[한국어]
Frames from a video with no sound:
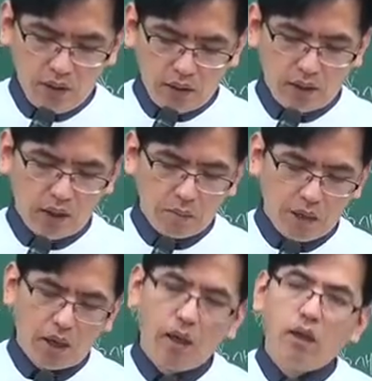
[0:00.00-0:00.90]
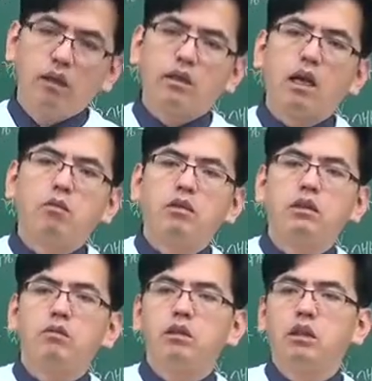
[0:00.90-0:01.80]
그 다음에
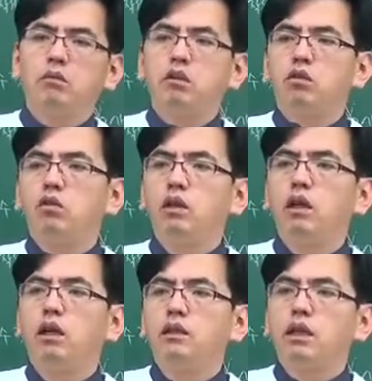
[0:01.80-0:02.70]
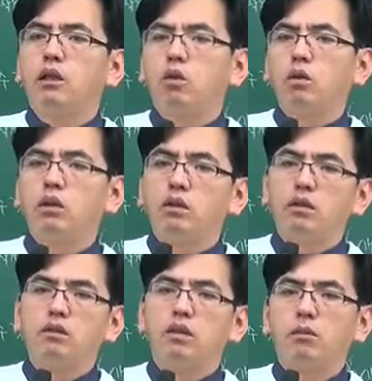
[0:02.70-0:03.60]
4번째 문제점이죠. 뒤에 자 토지
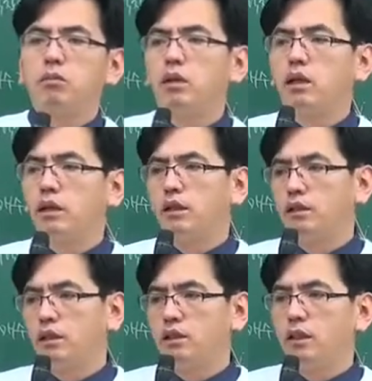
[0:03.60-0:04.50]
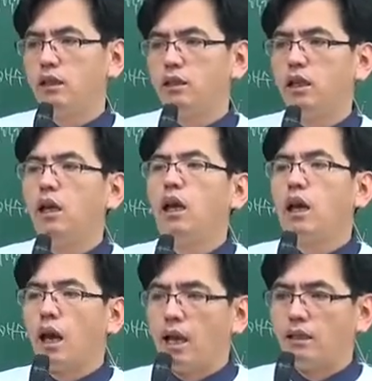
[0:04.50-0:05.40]
적성 평가 등을 실시하지
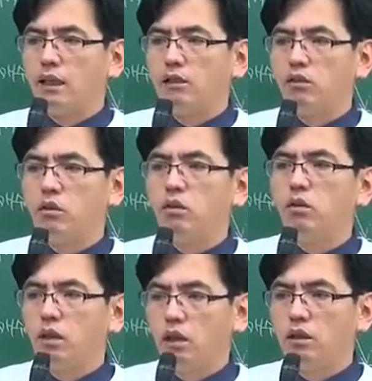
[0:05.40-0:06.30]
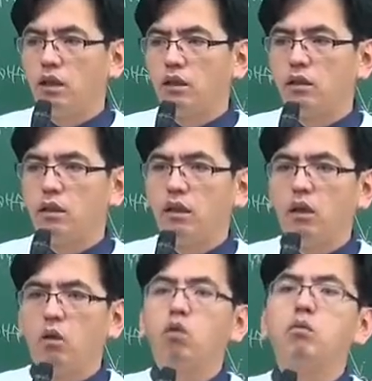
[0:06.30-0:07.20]
아니할 수 있다 해서
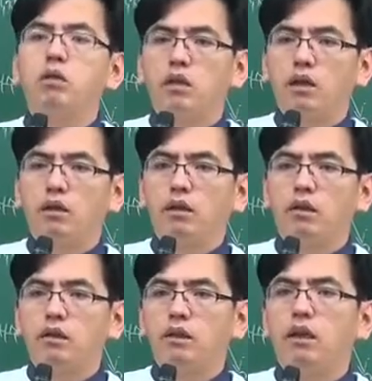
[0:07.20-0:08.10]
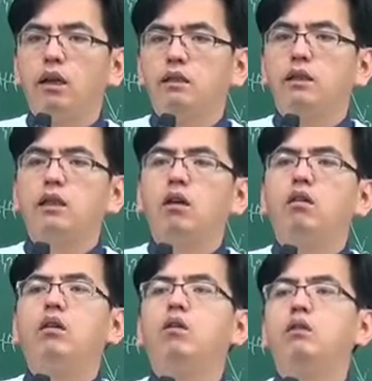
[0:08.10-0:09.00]
오른편 되는 거예요. 그래서 상당히
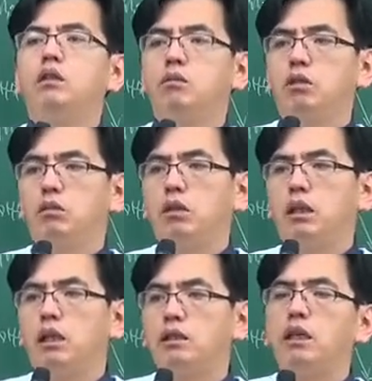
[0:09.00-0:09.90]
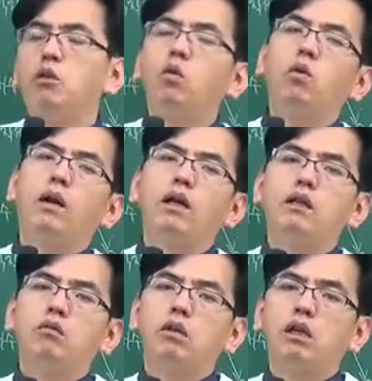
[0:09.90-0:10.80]
어려운 지문입니다. 자, 요거
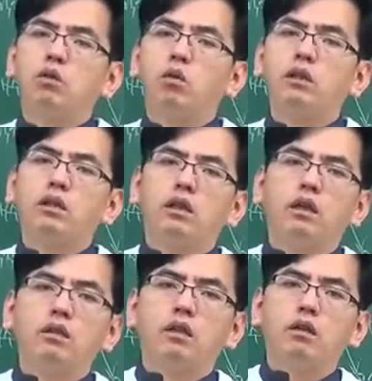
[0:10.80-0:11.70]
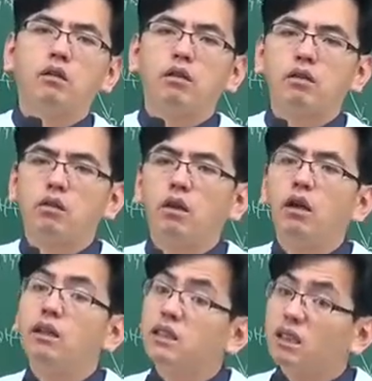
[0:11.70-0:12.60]
관련해서 우리가 논의했던 건 저런 거 있었죠.
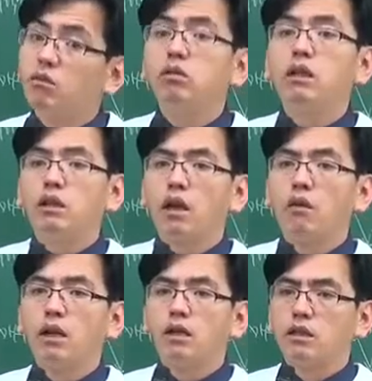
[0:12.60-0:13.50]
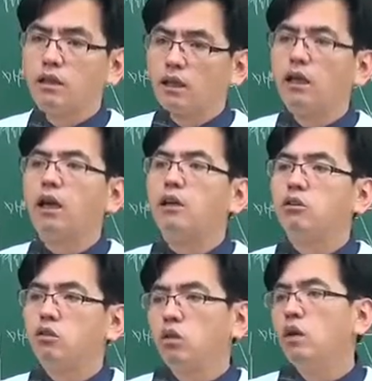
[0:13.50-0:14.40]
지구 단위계 관련해서 생략할
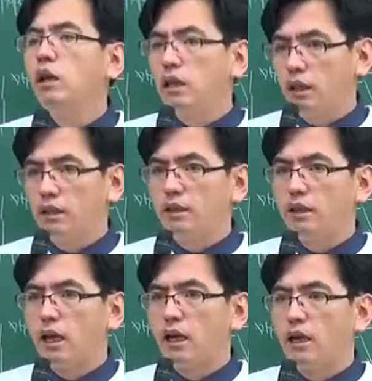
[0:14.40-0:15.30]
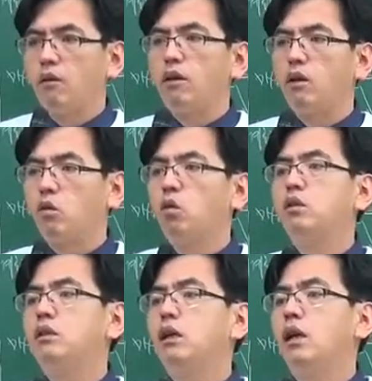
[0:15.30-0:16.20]
수 있다라고 하는 거.
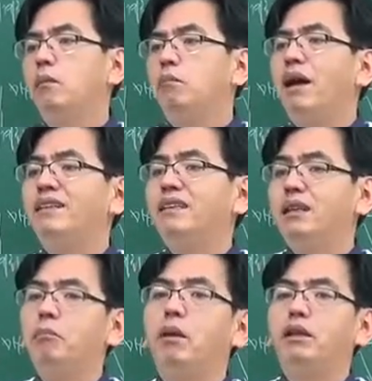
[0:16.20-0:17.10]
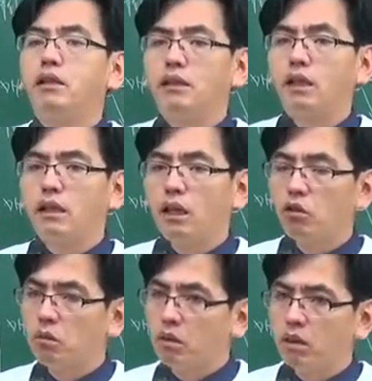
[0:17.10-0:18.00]
요건 이제 많이 접했는데 얘는
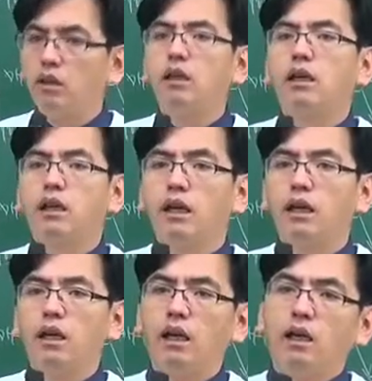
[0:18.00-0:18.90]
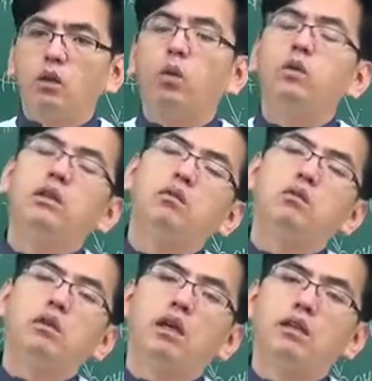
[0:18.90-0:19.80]
좀 특이하게
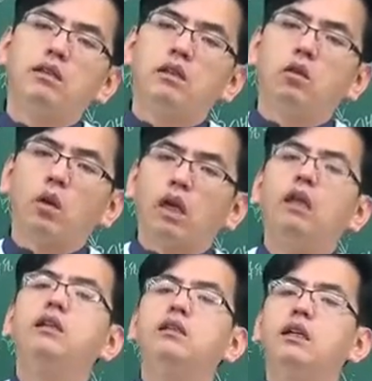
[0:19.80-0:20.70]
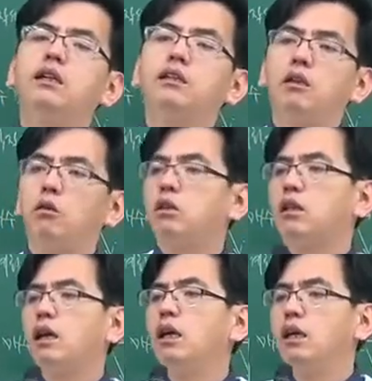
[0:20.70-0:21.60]
도시군객 시설도 일정한 경우부터
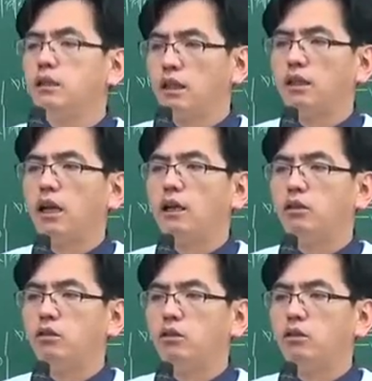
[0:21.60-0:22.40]
다 생략할 수